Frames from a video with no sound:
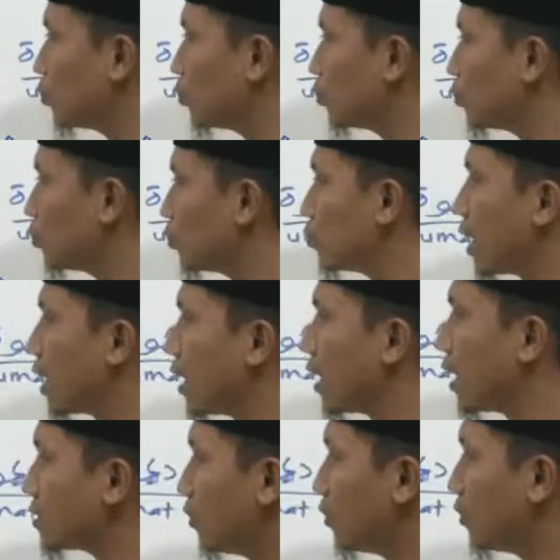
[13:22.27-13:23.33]
apakah
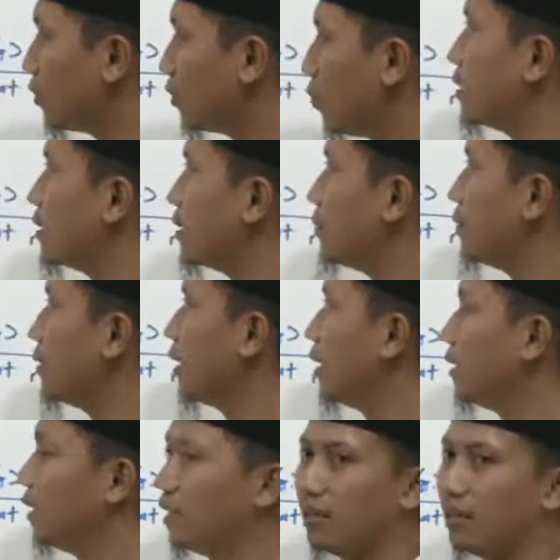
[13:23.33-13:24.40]
setan putus asa itu
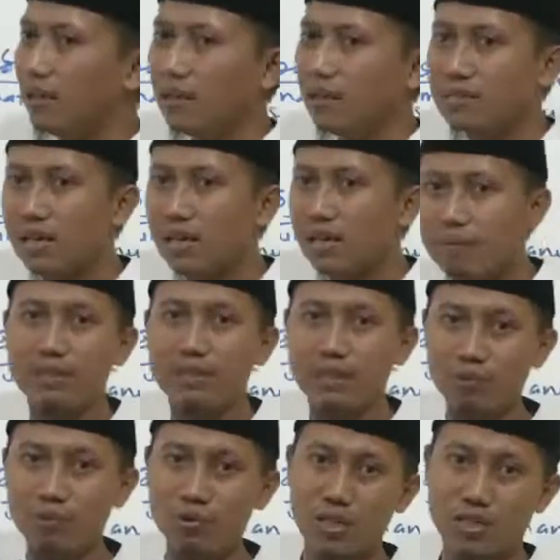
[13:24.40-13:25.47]
ada jaminan
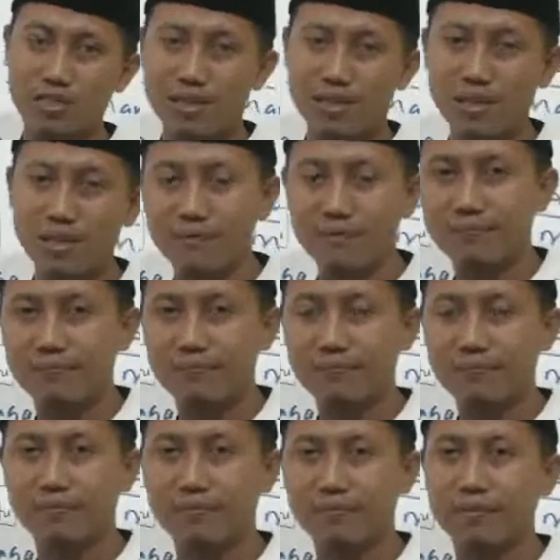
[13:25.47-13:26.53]
selamanya dia putus
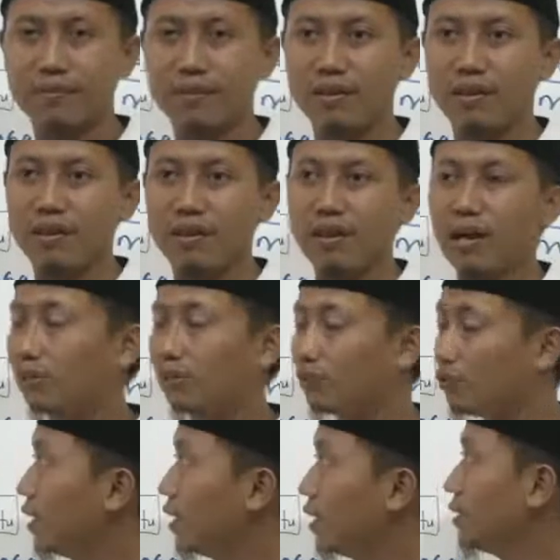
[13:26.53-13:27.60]
asa?
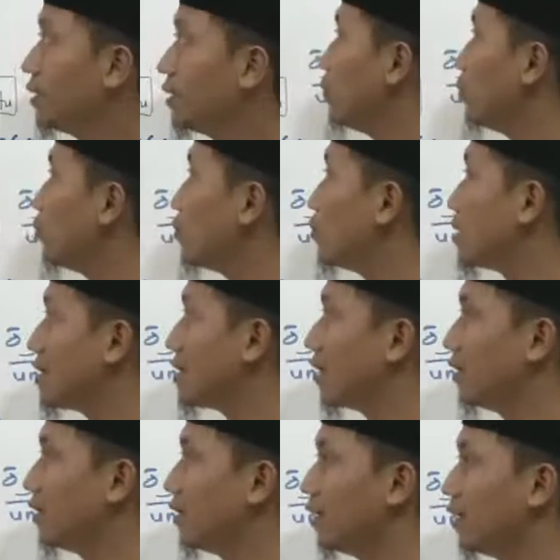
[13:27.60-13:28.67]
Ataukah dia
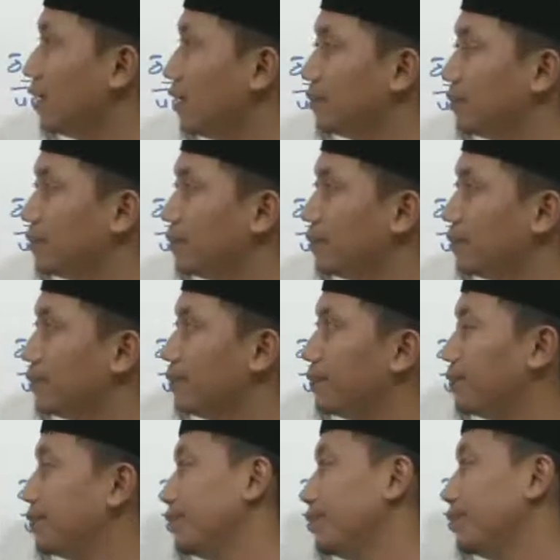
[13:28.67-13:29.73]
hanya putus asa ketika
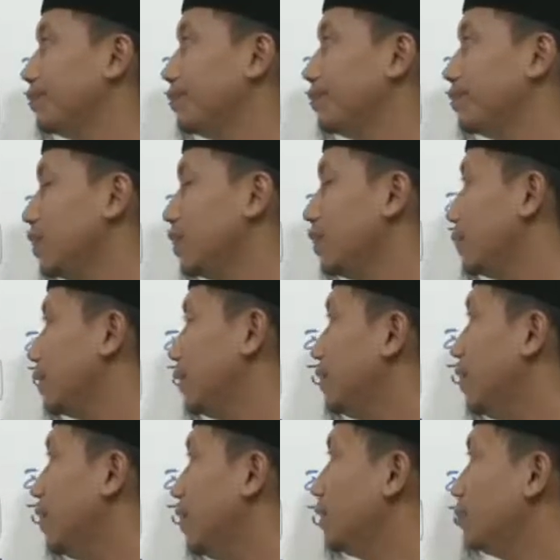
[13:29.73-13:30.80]
itu?
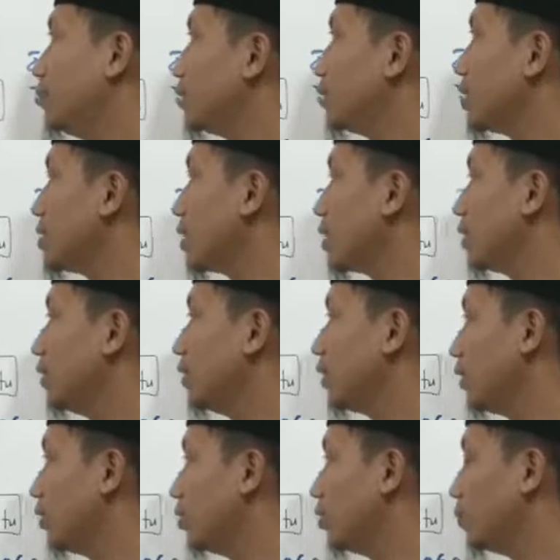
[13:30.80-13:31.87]
Jawabannya dia hanya
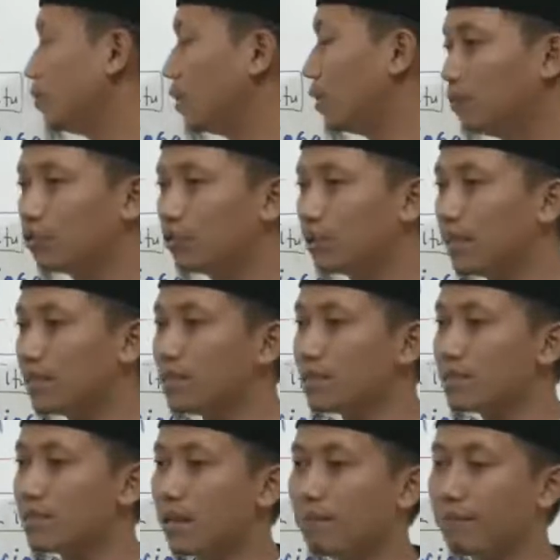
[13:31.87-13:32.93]
putus asa ketika itu,
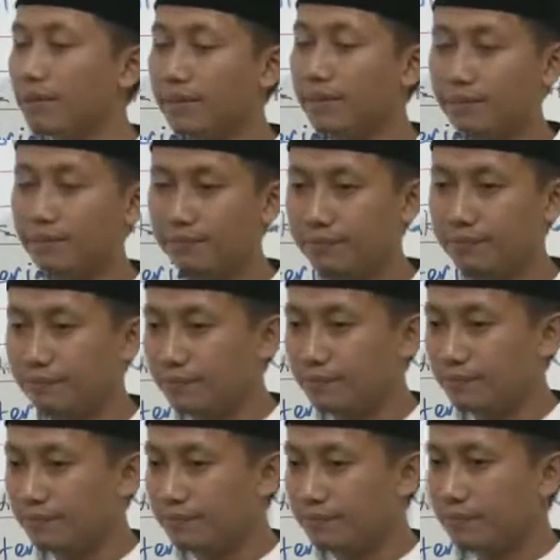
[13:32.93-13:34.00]
bukan putus asa selamanya.